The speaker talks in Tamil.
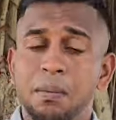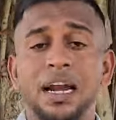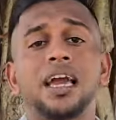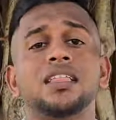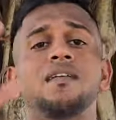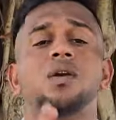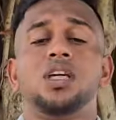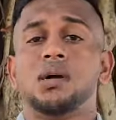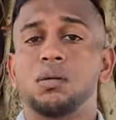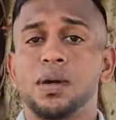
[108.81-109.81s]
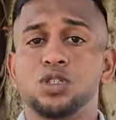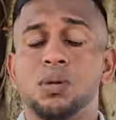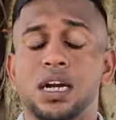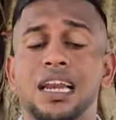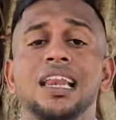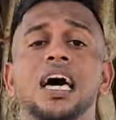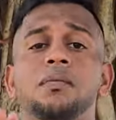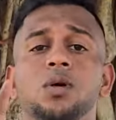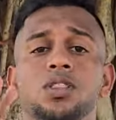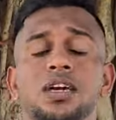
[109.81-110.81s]
மலையகத்தில் வாழக்கூடிய தமிழ் பேசும் மக்கள்
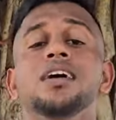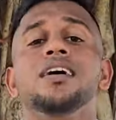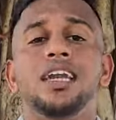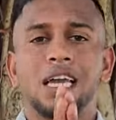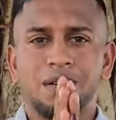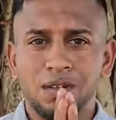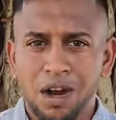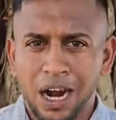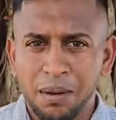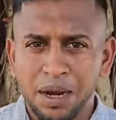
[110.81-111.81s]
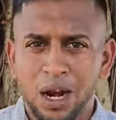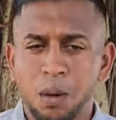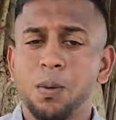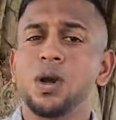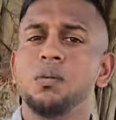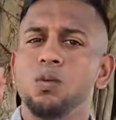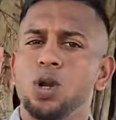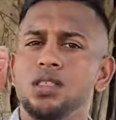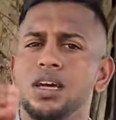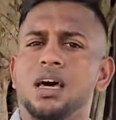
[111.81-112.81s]
எல்லாருமே வந்து நீங்கள் வந்து வாக்களிப்பு நிலையங்களுக்கு போய்
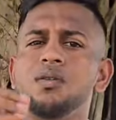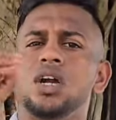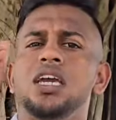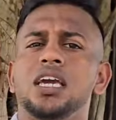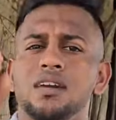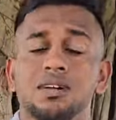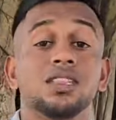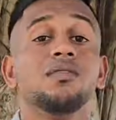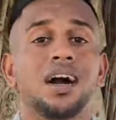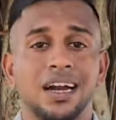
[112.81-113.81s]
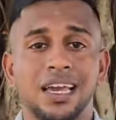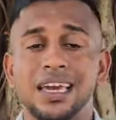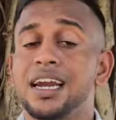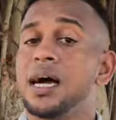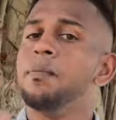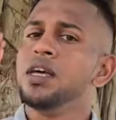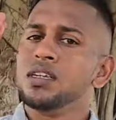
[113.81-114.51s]
முடிந்த அளவுக்கு நீங்கள் வந்து வாக்களிங்க ஏன்னா